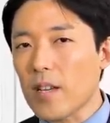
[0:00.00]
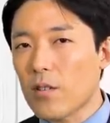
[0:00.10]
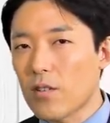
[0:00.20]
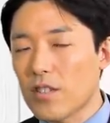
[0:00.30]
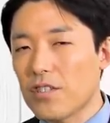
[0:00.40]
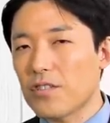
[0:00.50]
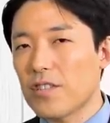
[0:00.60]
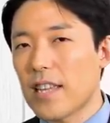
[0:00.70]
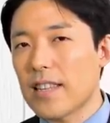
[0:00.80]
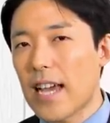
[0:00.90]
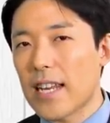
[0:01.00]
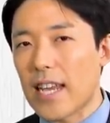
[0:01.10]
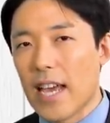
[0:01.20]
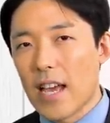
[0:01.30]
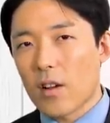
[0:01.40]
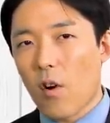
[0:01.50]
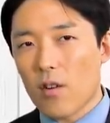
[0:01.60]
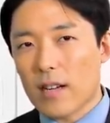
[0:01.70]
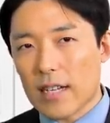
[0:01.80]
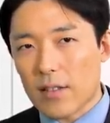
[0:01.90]
この20年代に
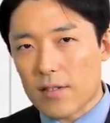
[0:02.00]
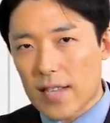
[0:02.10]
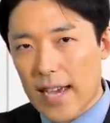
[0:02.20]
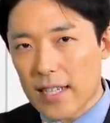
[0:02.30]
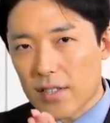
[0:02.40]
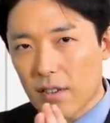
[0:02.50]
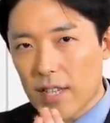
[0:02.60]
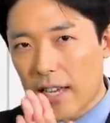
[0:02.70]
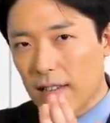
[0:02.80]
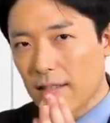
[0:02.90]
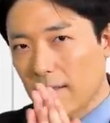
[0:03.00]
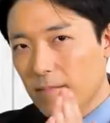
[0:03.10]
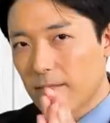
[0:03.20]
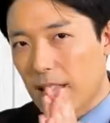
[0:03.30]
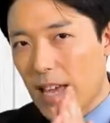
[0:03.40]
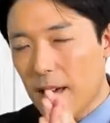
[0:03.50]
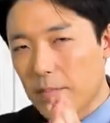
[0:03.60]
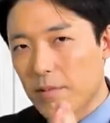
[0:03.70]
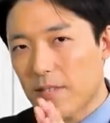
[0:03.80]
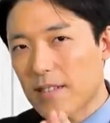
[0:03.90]
国家と最初にね、
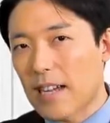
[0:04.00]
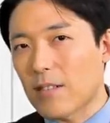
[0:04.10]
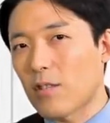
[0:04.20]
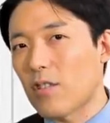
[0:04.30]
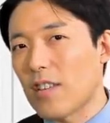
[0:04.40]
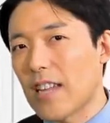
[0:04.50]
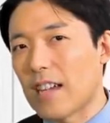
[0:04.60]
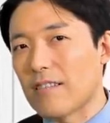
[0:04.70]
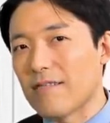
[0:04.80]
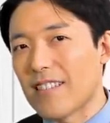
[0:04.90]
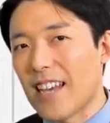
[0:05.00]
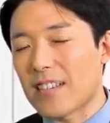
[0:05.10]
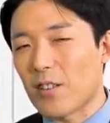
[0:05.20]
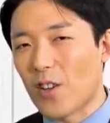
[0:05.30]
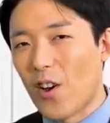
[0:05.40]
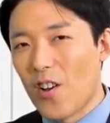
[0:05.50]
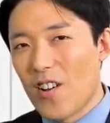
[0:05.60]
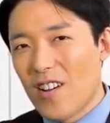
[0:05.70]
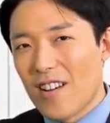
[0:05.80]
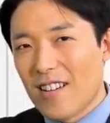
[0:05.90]
ぶつかることになる。ね、その
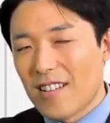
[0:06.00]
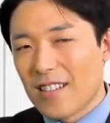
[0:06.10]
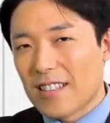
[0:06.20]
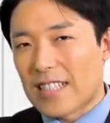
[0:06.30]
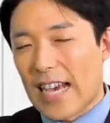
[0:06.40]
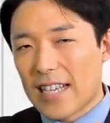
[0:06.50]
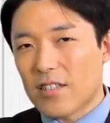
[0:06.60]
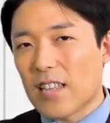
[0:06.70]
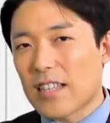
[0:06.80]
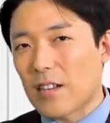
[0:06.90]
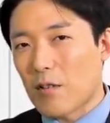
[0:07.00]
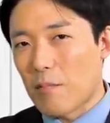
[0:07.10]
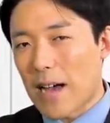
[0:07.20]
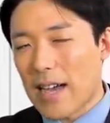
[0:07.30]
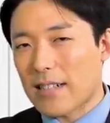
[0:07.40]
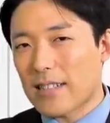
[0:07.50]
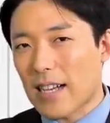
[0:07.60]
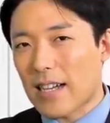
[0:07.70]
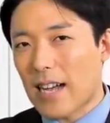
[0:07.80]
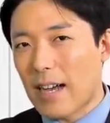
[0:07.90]
最初だったこの
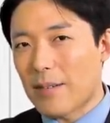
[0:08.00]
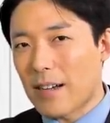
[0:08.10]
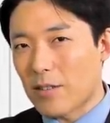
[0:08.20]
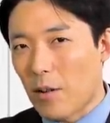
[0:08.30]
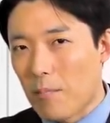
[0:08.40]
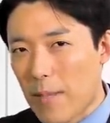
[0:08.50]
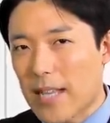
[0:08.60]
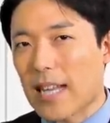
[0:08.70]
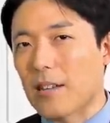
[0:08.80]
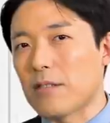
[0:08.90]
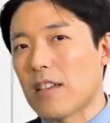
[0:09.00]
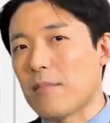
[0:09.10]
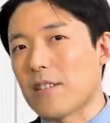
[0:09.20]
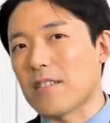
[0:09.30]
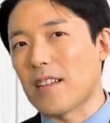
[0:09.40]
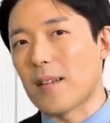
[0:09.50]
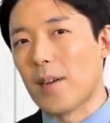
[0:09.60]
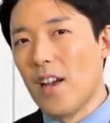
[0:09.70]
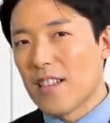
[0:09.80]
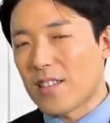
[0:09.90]
マーク・ザッカーバーグのメタでございますけど
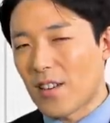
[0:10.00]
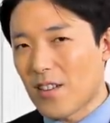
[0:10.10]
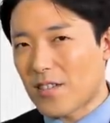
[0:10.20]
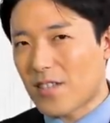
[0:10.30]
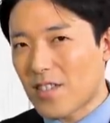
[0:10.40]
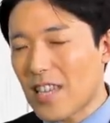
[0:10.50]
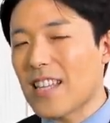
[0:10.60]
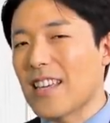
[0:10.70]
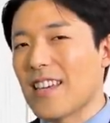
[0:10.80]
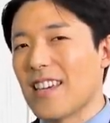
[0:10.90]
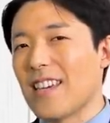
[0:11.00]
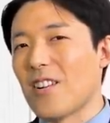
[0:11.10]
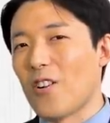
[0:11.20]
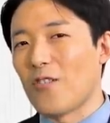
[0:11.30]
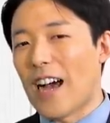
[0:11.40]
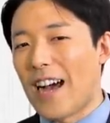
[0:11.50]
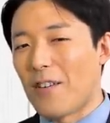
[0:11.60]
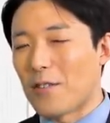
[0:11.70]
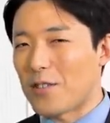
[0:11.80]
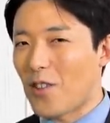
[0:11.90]
も、その次にイーロンは
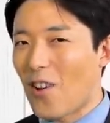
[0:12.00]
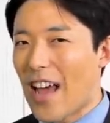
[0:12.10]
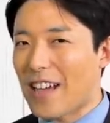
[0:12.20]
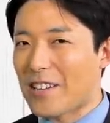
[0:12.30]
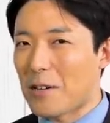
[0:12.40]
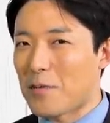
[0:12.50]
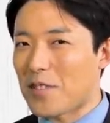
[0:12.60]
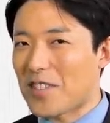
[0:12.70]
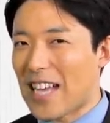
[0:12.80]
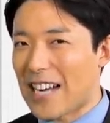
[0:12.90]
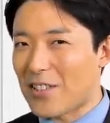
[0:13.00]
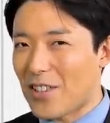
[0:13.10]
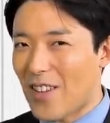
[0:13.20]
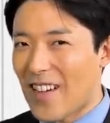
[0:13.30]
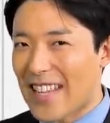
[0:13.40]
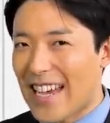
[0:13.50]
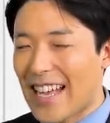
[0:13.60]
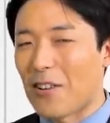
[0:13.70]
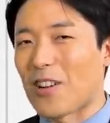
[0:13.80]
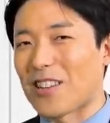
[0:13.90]
おそらくぶつかるのではない
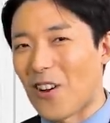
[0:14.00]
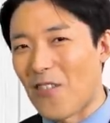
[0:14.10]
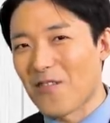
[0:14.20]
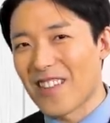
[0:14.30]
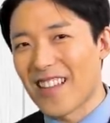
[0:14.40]
だろうかと。